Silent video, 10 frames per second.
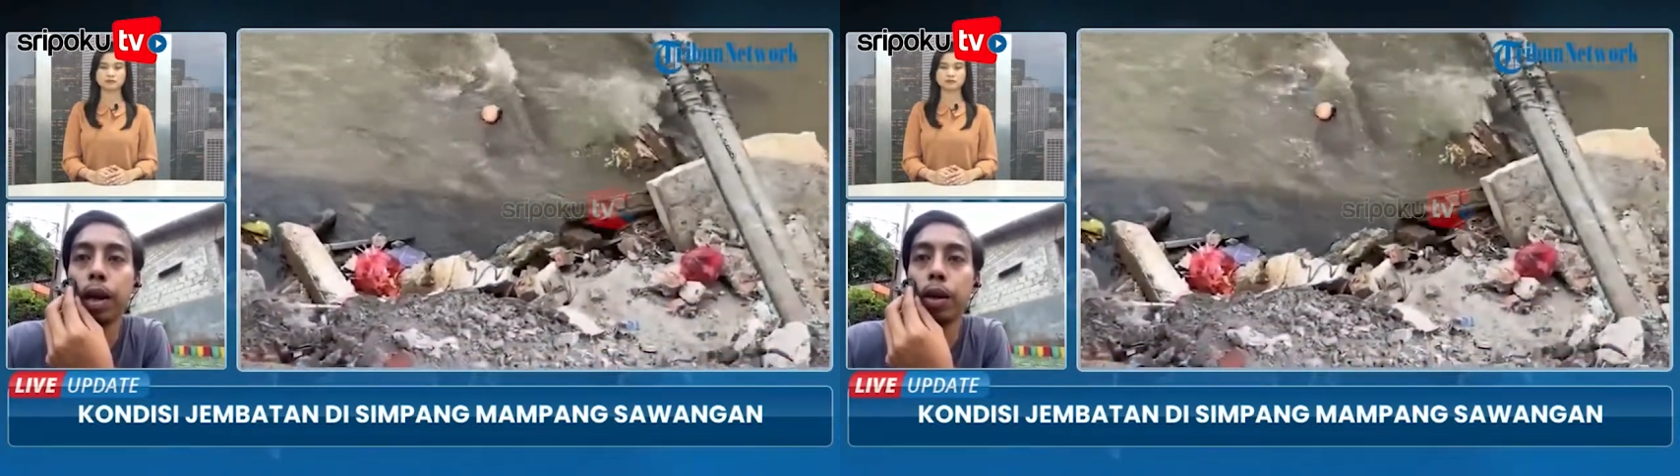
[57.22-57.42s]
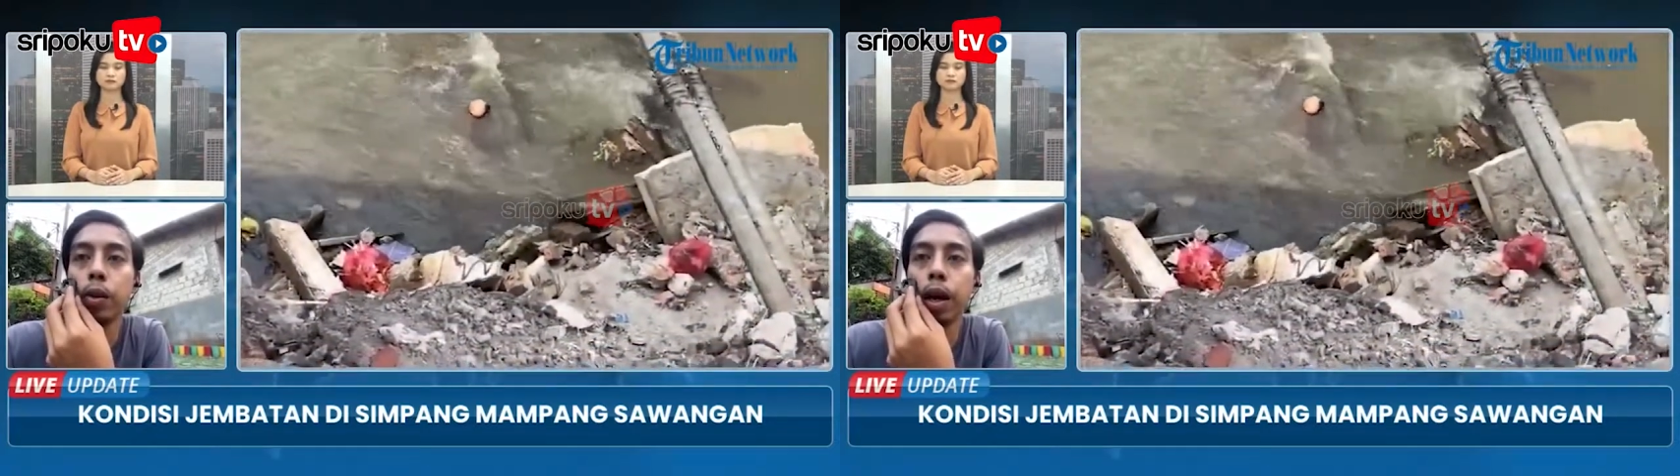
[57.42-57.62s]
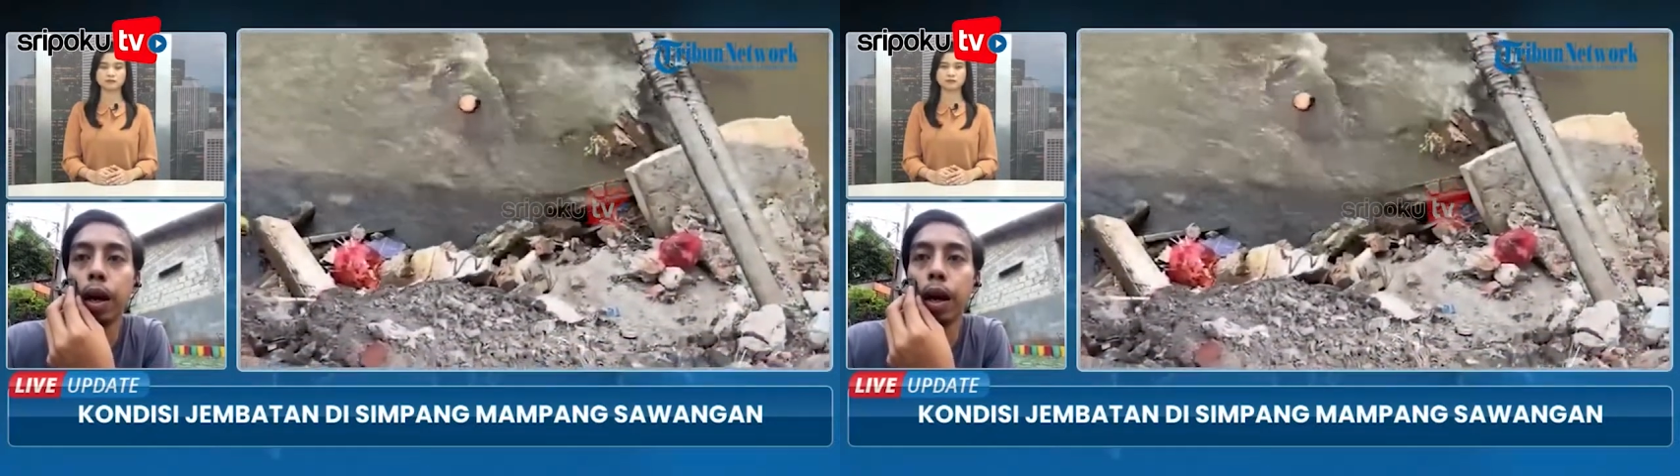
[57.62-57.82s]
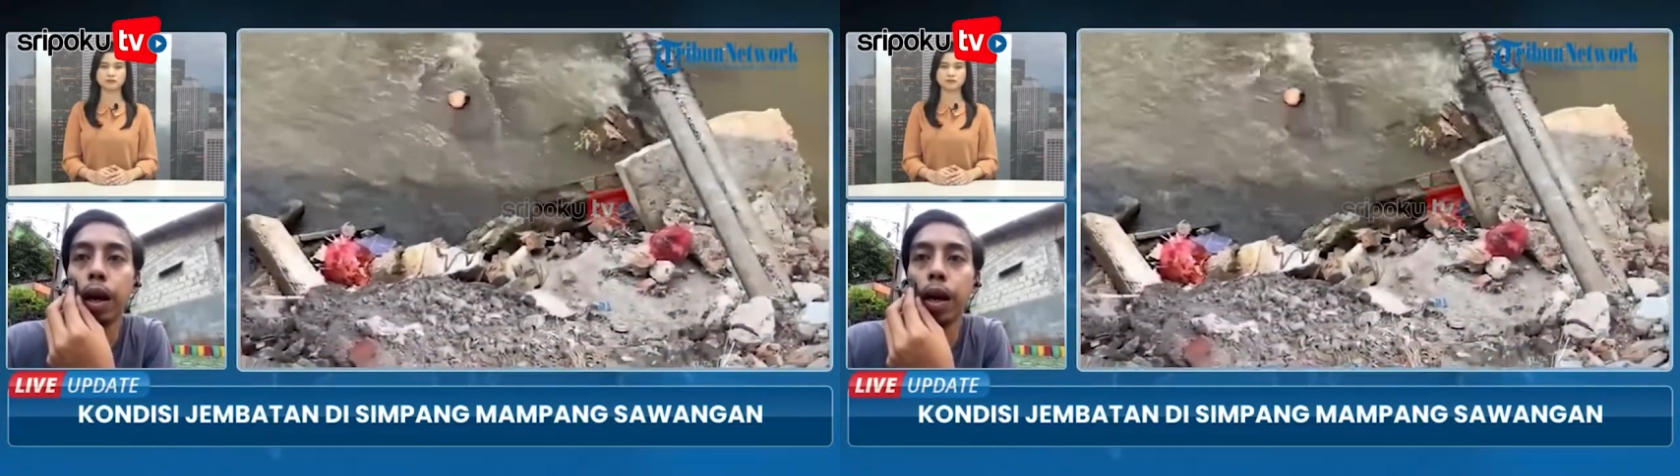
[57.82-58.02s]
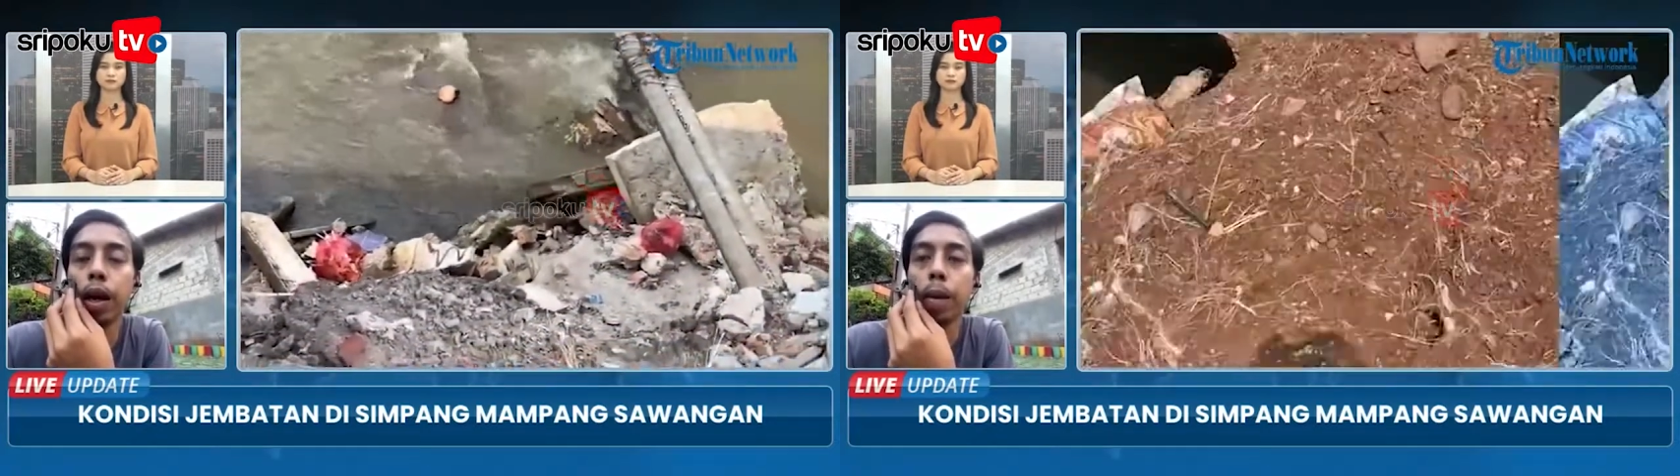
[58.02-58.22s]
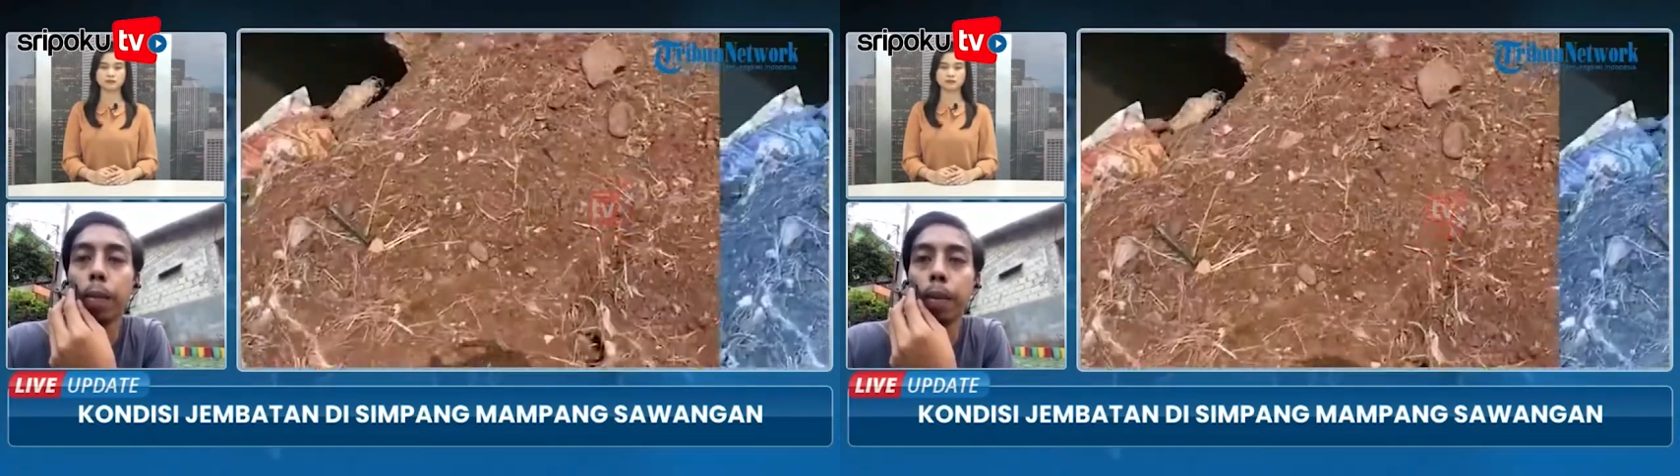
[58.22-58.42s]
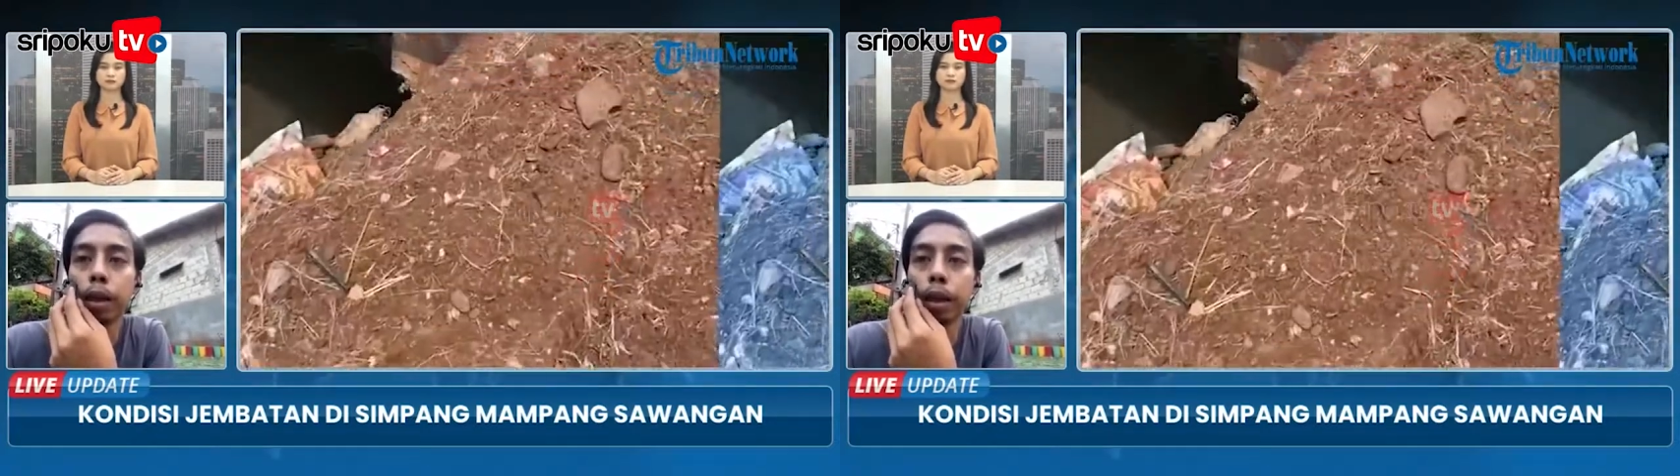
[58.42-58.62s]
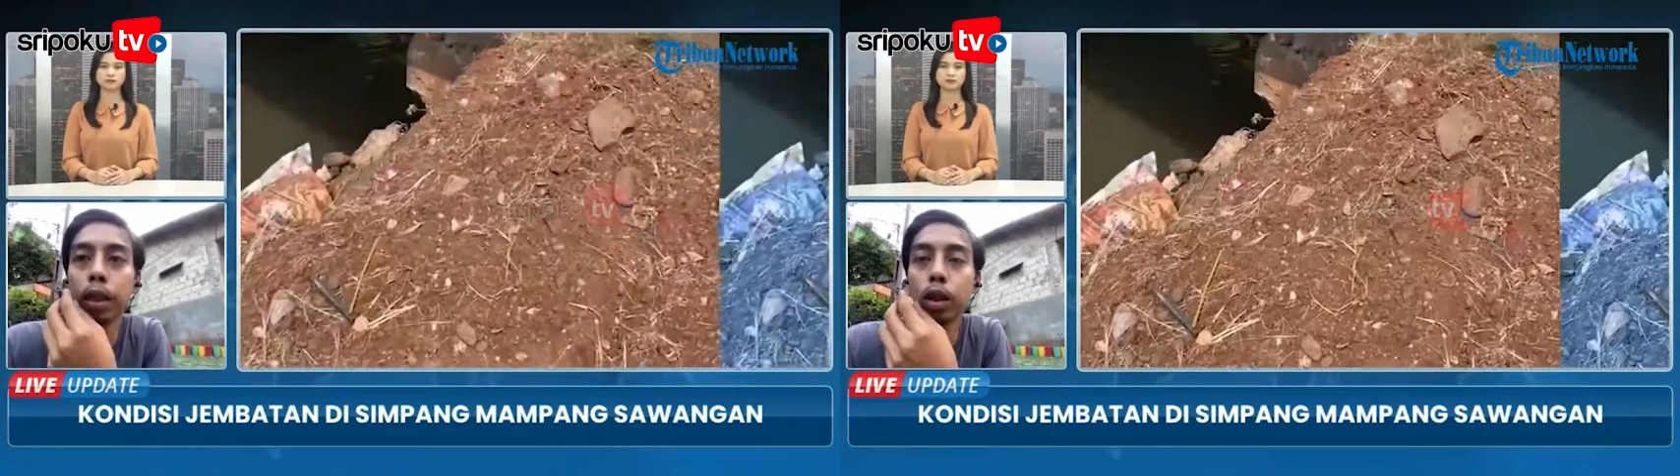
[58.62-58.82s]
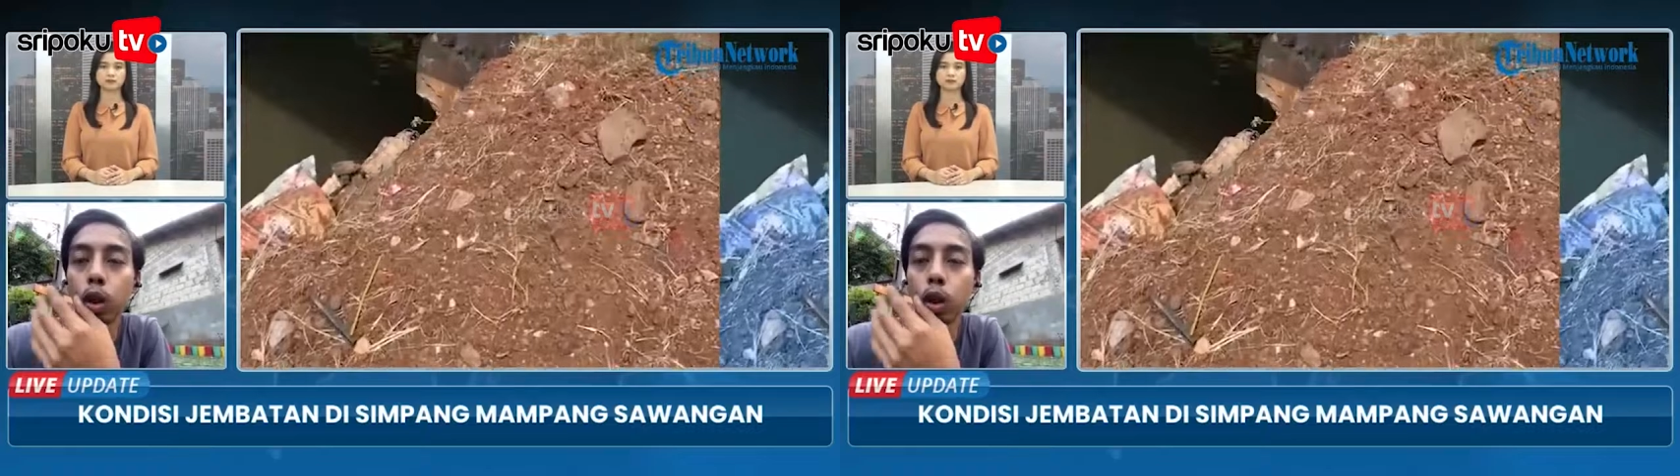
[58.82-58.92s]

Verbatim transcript: dan juga persis